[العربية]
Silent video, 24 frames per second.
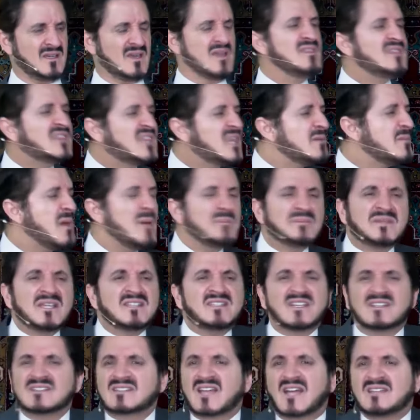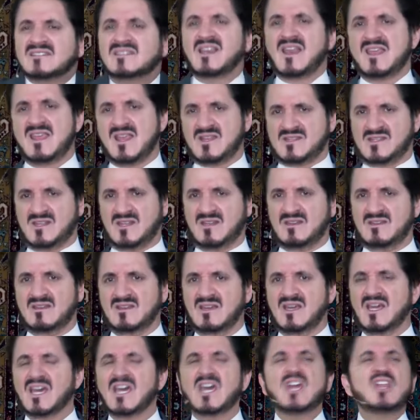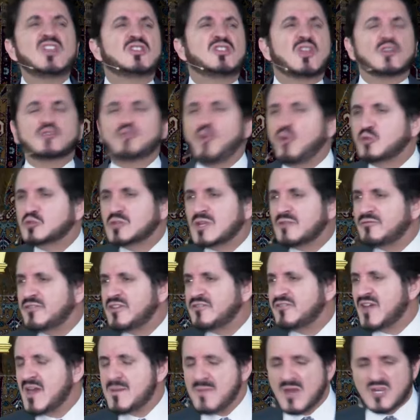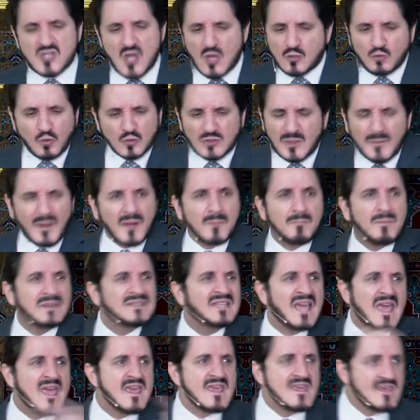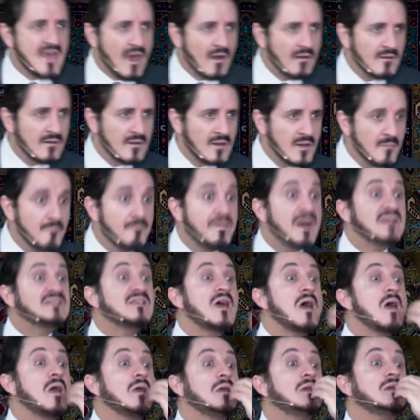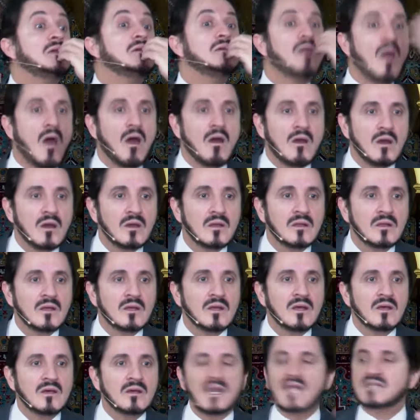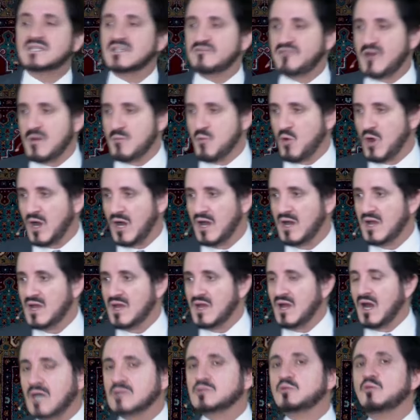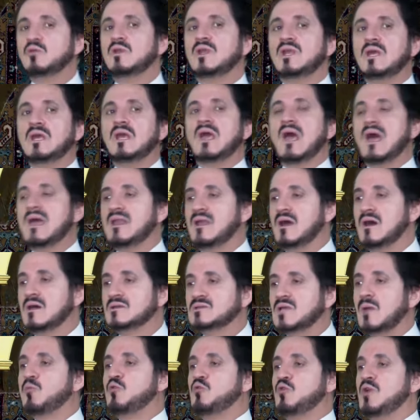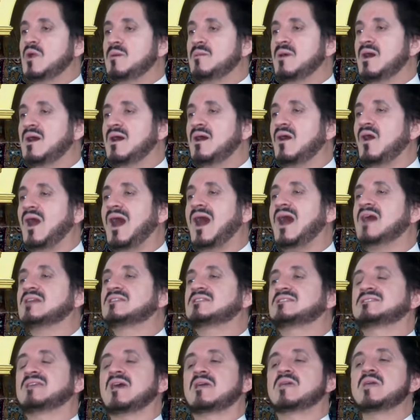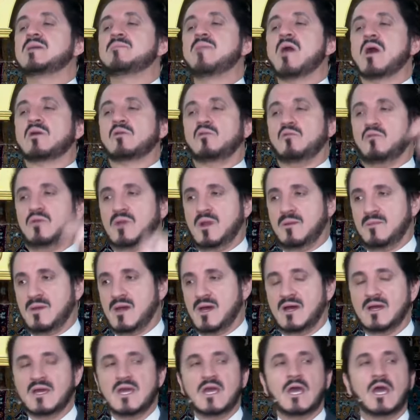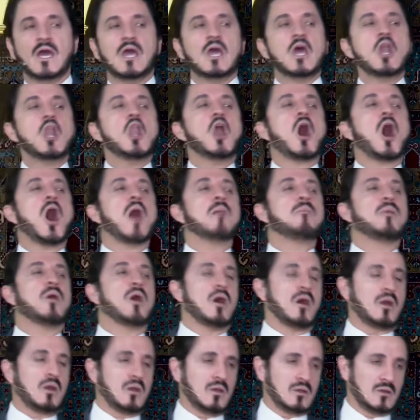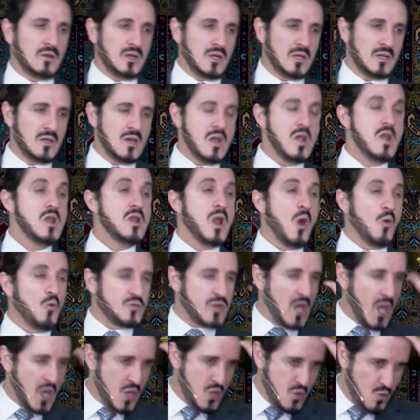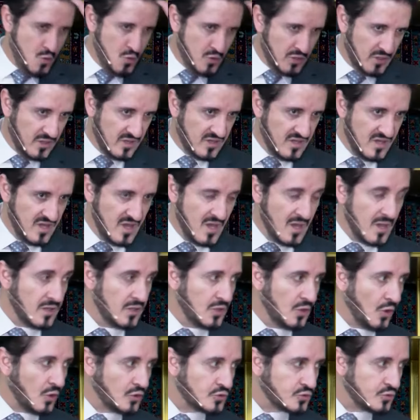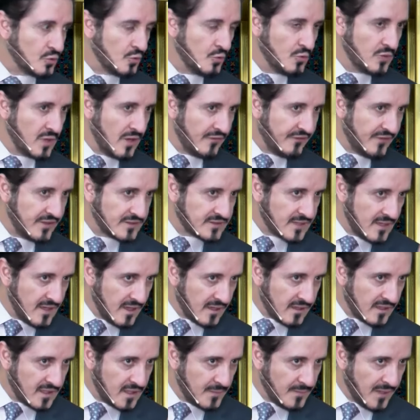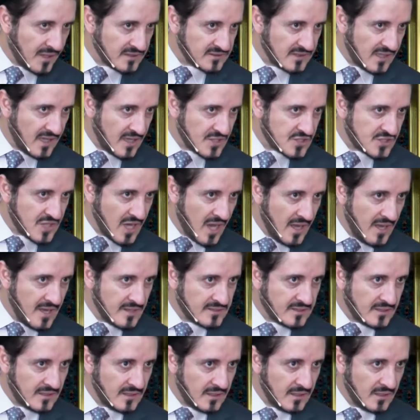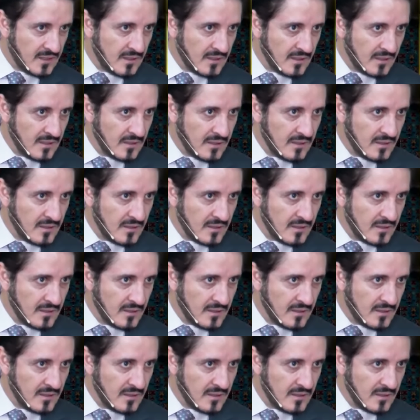انت ما بتقدر تقدر اي شيء انت تخطئ في فهم اشياء تعتبر بديهيه بديهيه لا تفهمها هتقول لي ايه انا طب والعلماء حتى كبار العلماء العباقره اللوذعيون يخطئون في تلقي بعض الاشياء التي ايه